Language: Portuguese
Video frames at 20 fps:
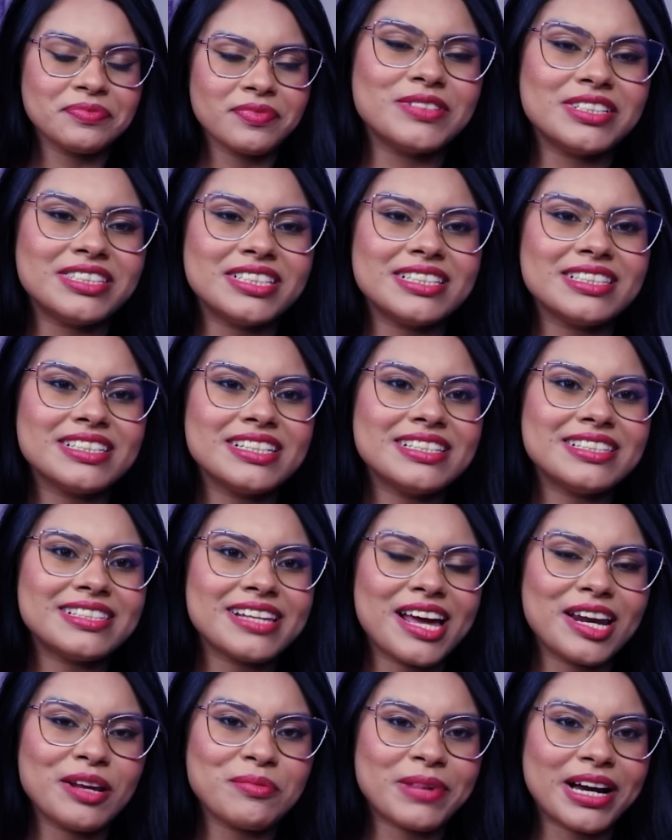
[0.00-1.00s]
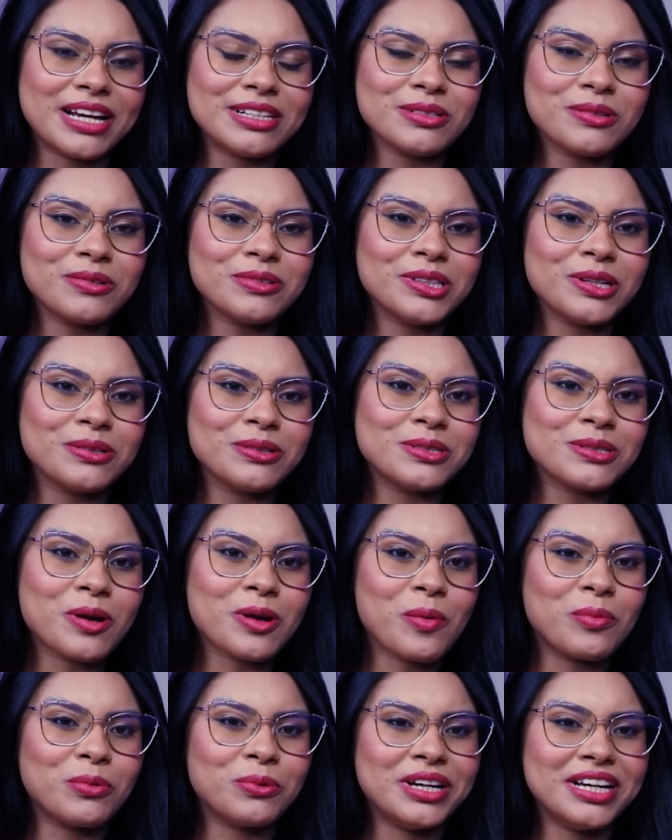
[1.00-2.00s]
Se vocês quiserem mais conteúdos
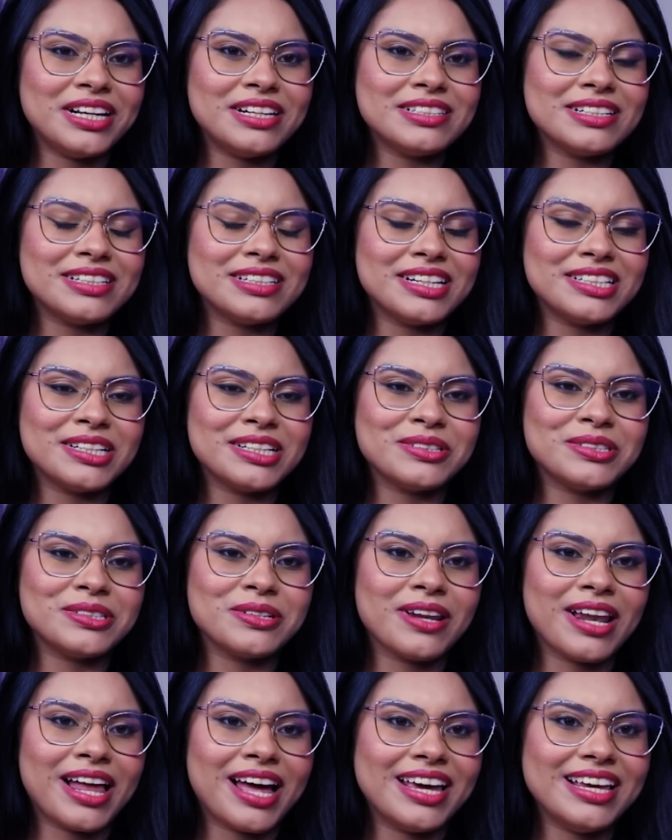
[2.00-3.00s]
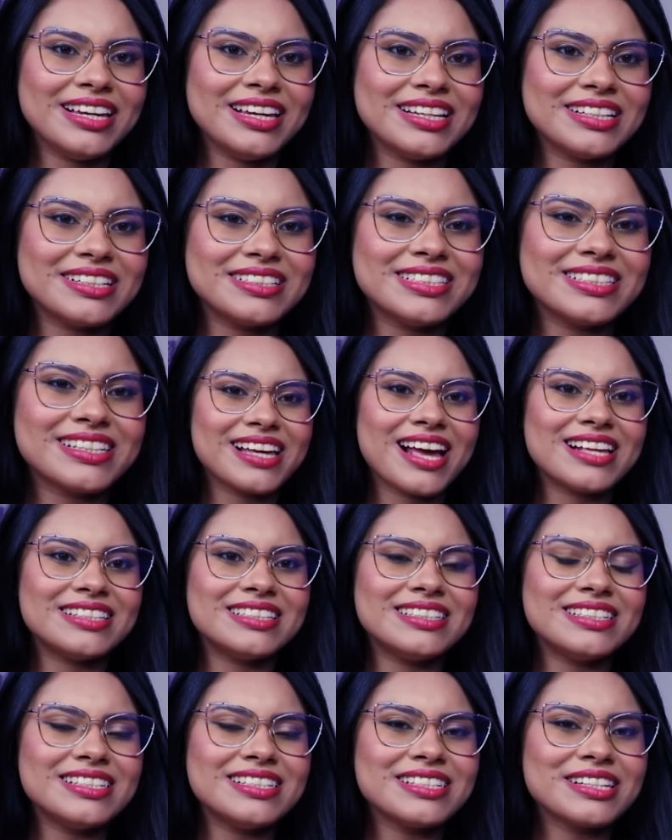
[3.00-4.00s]
como esse, deixa o seu like, não
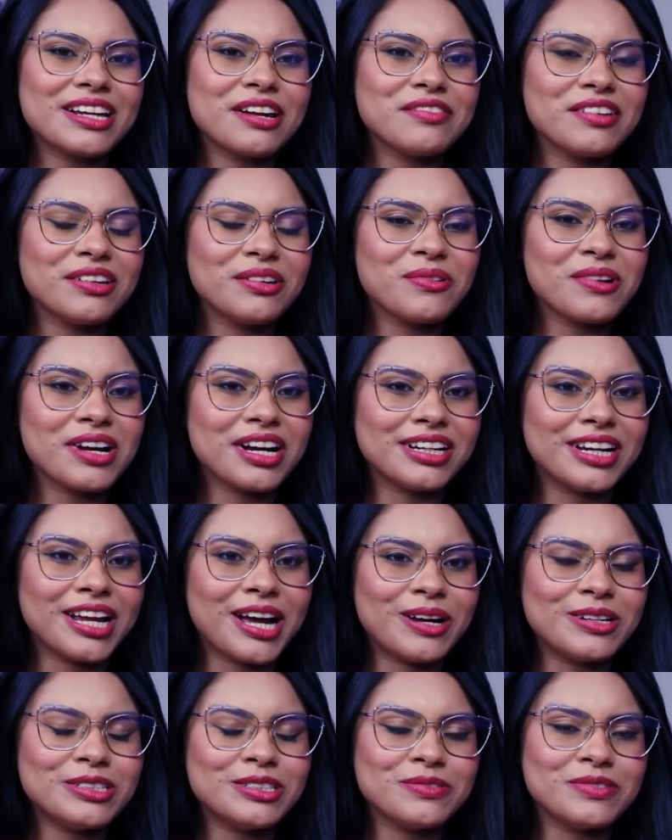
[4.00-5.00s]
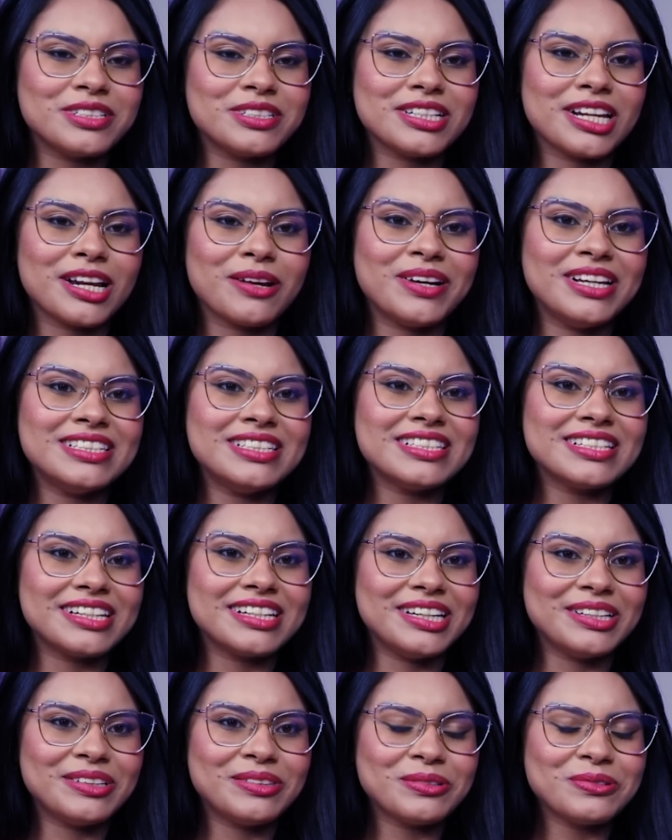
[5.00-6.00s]
esquece de se inscrever no canal se você não é
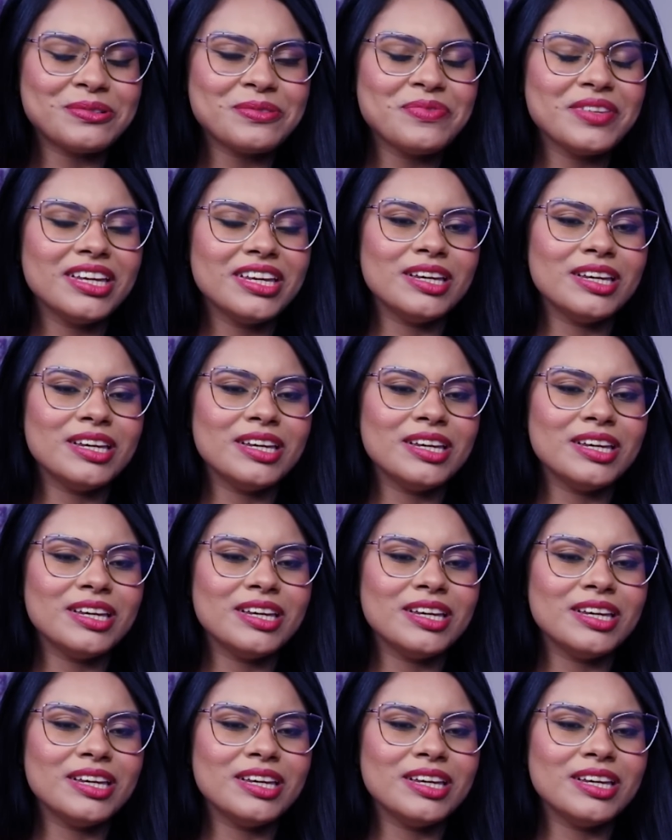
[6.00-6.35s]
inscrito